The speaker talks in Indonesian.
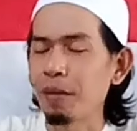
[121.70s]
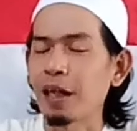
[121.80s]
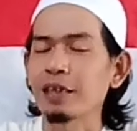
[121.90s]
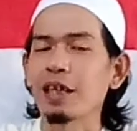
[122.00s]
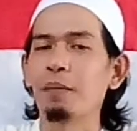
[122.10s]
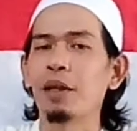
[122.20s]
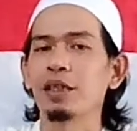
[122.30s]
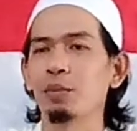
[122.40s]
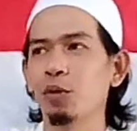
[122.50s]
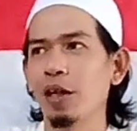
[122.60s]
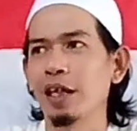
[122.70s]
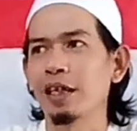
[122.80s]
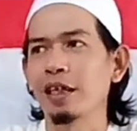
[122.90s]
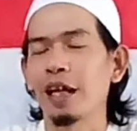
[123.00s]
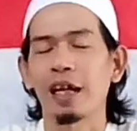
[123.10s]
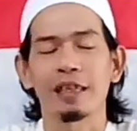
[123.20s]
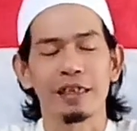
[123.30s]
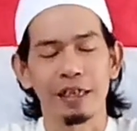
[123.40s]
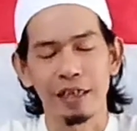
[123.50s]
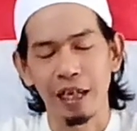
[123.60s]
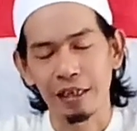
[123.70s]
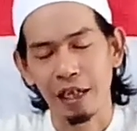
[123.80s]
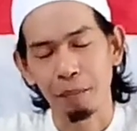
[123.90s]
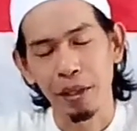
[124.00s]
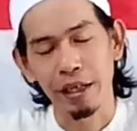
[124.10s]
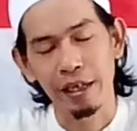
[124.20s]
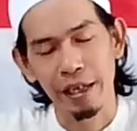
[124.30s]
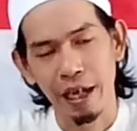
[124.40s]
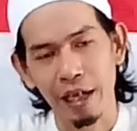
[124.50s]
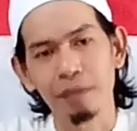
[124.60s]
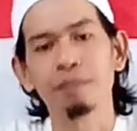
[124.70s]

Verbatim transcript: para sahabat semua akan saya jelaskan begini ya.